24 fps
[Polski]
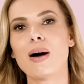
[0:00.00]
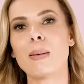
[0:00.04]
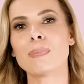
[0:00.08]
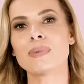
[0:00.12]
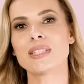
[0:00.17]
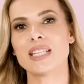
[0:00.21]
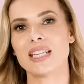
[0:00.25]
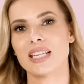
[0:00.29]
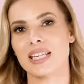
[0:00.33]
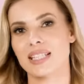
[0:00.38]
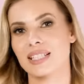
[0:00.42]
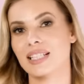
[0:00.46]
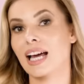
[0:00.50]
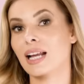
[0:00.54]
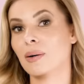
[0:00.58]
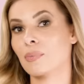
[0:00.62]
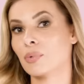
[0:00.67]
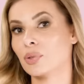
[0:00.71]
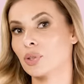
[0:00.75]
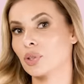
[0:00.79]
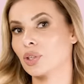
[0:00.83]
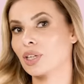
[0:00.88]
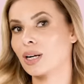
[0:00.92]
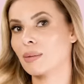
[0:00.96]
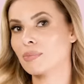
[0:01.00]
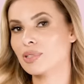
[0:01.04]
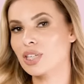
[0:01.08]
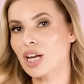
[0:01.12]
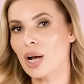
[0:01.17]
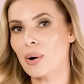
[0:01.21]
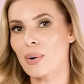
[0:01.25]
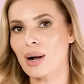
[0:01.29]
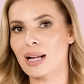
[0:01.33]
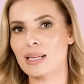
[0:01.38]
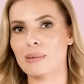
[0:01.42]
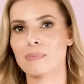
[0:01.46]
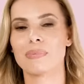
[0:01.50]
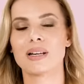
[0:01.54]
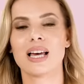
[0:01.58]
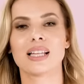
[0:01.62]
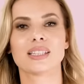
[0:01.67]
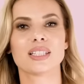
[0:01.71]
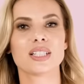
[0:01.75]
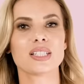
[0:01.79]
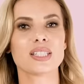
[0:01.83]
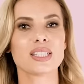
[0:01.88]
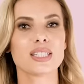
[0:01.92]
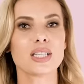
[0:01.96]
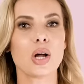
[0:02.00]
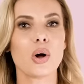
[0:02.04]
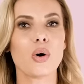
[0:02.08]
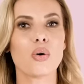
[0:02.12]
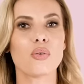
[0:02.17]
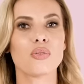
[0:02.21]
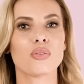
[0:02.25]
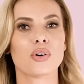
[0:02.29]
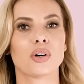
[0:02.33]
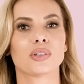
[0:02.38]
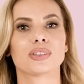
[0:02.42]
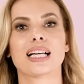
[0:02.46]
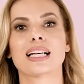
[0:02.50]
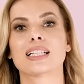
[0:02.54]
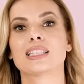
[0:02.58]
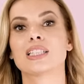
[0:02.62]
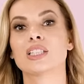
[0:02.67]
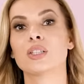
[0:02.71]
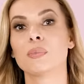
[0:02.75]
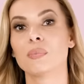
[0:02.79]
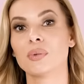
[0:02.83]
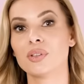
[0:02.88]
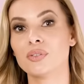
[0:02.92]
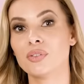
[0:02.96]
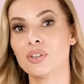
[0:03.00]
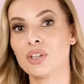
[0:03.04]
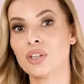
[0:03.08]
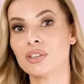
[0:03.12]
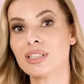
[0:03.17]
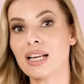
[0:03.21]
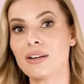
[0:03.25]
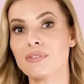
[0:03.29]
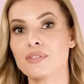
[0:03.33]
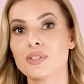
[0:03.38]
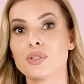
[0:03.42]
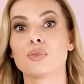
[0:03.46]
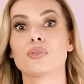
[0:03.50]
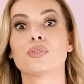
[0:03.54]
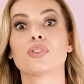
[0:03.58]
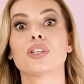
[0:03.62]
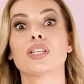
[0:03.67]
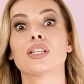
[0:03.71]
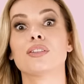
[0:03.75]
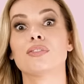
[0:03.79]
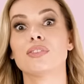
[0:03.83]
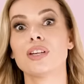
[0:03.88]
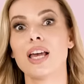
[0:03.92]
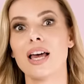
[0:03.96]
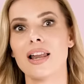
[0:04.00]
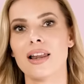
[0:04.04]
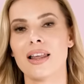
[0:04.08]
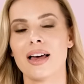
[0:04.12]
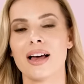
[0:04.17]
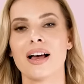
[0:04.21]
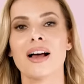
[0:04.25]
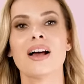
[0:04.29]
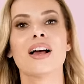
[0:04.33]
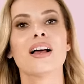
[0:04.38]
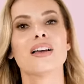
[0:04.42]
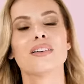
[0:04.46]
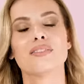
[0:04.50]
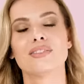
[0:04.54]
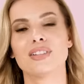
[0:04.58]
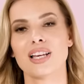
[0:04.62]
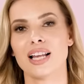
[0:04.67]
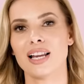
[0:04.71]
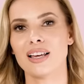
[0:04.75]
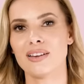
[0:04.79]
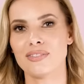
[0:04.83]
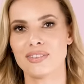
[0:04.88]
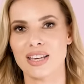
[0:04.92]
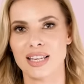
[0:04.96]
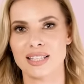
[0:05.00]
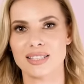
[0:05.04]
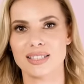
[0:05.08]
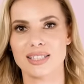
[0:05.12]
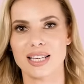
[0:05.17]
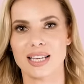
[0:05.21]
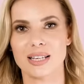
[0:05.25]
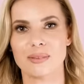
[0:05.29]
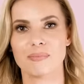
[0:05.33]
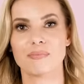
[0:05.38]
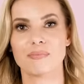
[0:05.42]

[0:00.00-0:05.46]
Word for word: W apce jest harmonogram działań, planer stołów, kontakty do podwykonawców i wiele, wiele więcej.